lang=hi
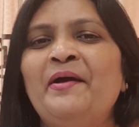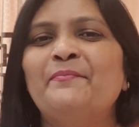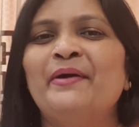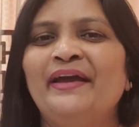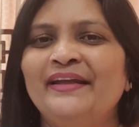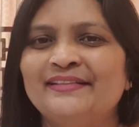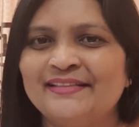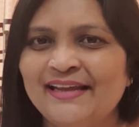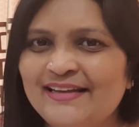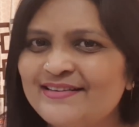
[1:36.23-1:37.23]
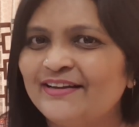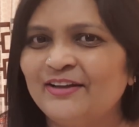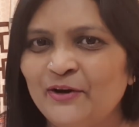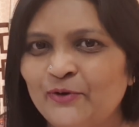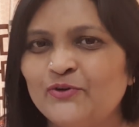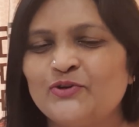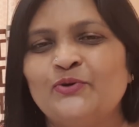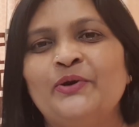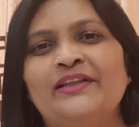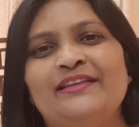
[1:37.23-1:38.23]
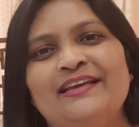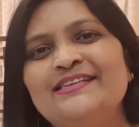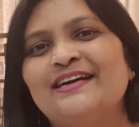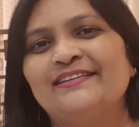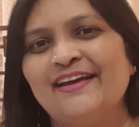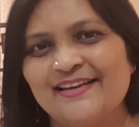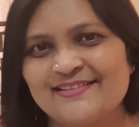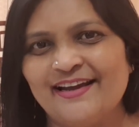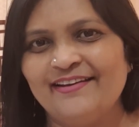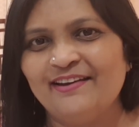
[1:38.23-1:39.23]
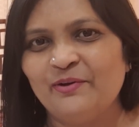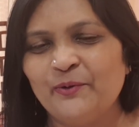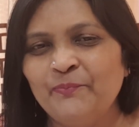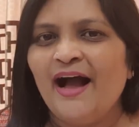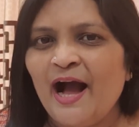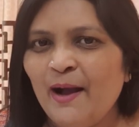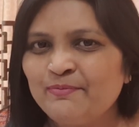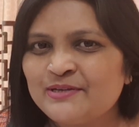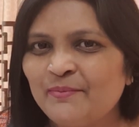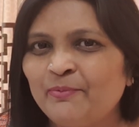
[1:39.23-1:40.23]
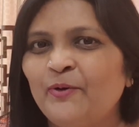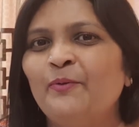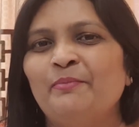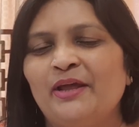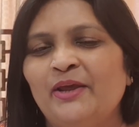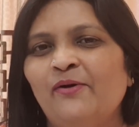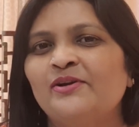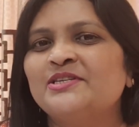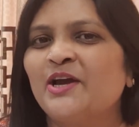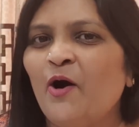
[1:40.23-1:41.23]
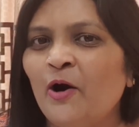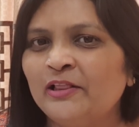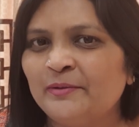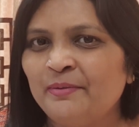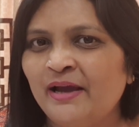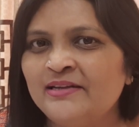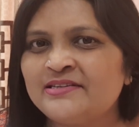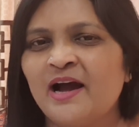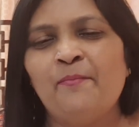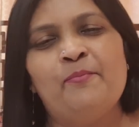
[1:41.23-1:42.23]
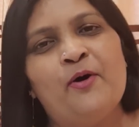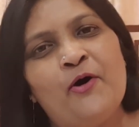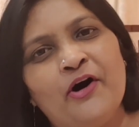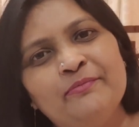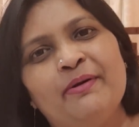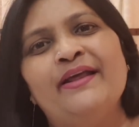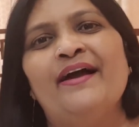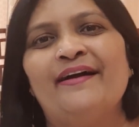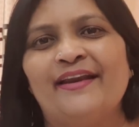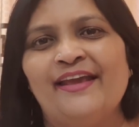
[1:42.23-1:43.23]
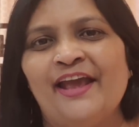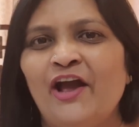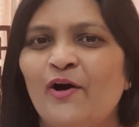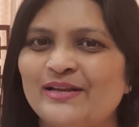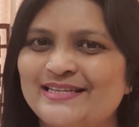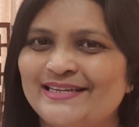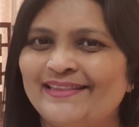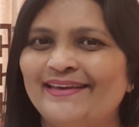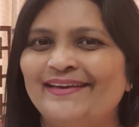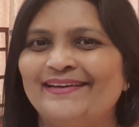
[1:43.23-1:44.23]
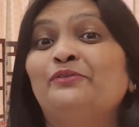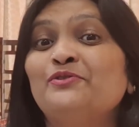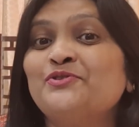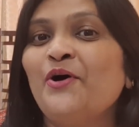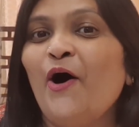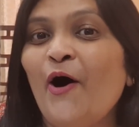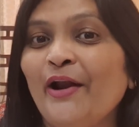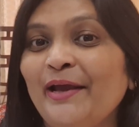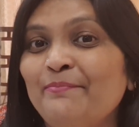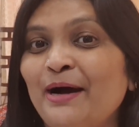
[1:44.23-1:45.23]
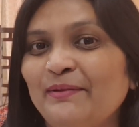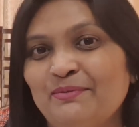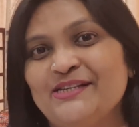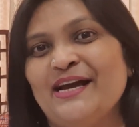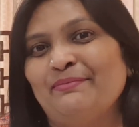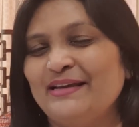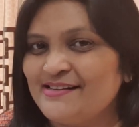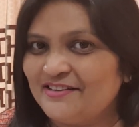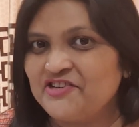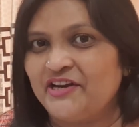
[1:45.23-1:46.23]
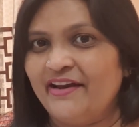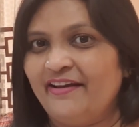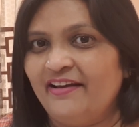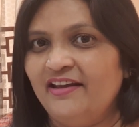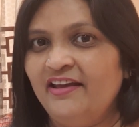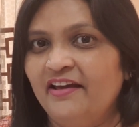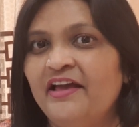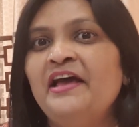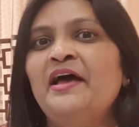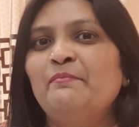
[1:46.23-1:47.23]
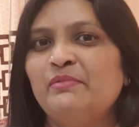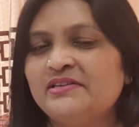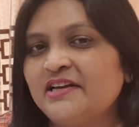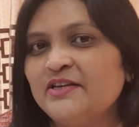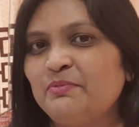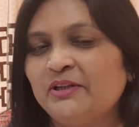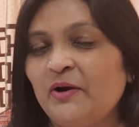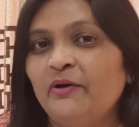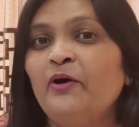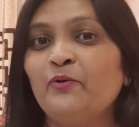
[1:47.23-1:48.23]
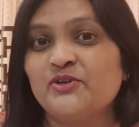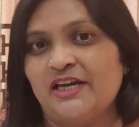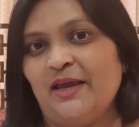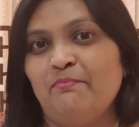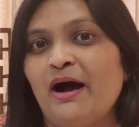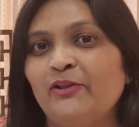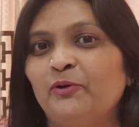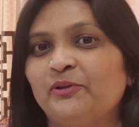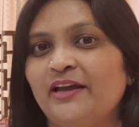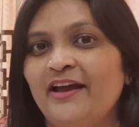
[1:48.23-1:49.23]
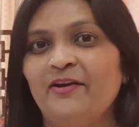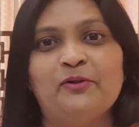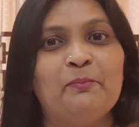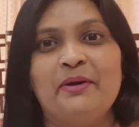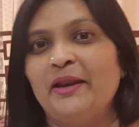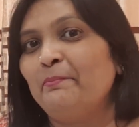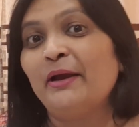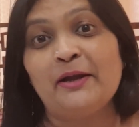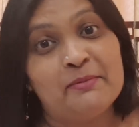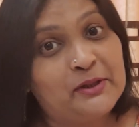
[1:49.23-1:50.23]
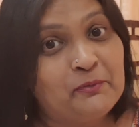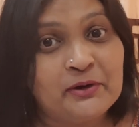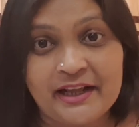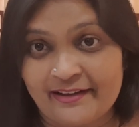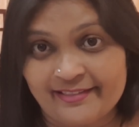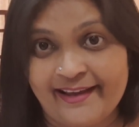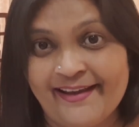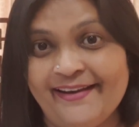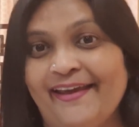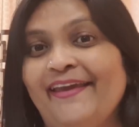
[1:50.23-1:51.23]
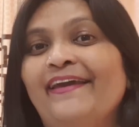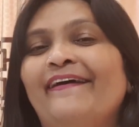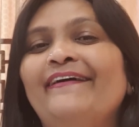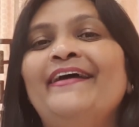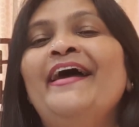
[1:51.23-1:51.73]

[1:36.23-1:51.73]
मैं इतनी ज़्यादा खुश हूँ इतनी ज़्यादा एक्साइटेड हूँ आप सबको मेरी ओर से ऑल द बेस्ट आप बहुत बढ़िया करिए और जीतिए दोस्तों और एक बात मुझे आपके साथ शेयर करनी है मैं सच बताऊँ ना खुशी की बात होती है ना तो मेरे पेट में तो वो टिकती ही नहीं है